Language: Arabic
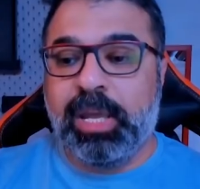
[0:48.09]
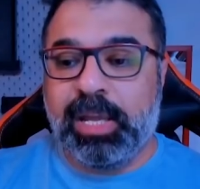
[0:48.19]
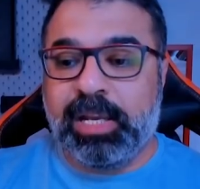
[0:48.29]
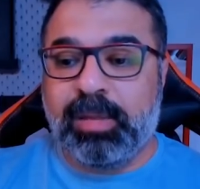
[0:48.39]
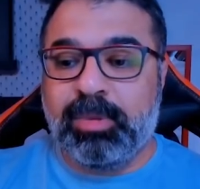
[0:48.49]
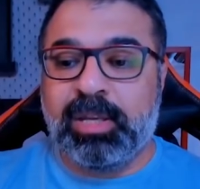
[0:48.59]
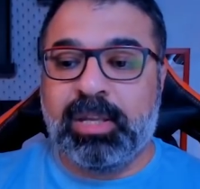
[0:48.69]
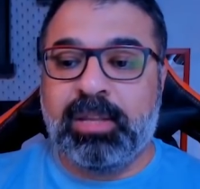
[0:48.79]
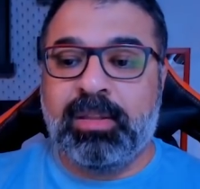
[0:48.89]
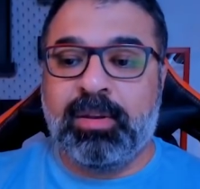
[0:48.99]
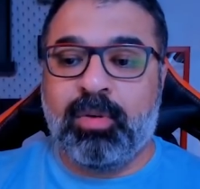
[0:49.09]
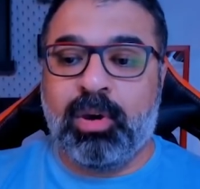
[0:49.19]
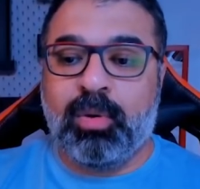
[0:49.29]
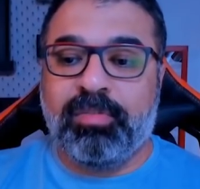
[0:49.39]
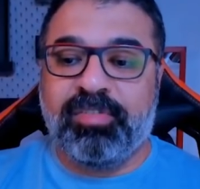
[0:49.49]
الكبير جدا
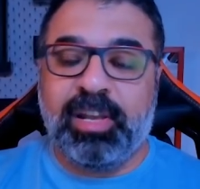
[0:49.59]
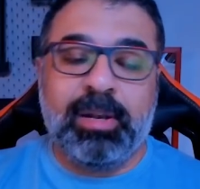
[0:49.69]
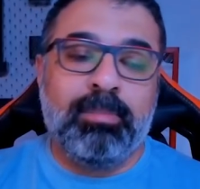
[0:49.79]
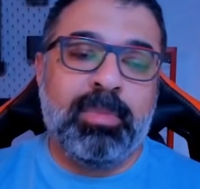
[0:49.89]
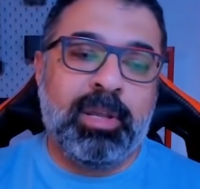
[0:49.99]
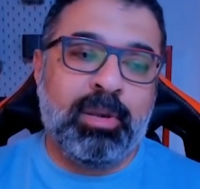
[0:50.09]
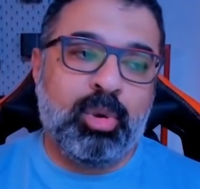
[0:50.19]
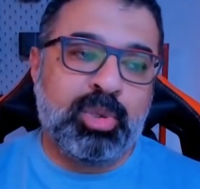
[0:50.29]
وهو فيلم لو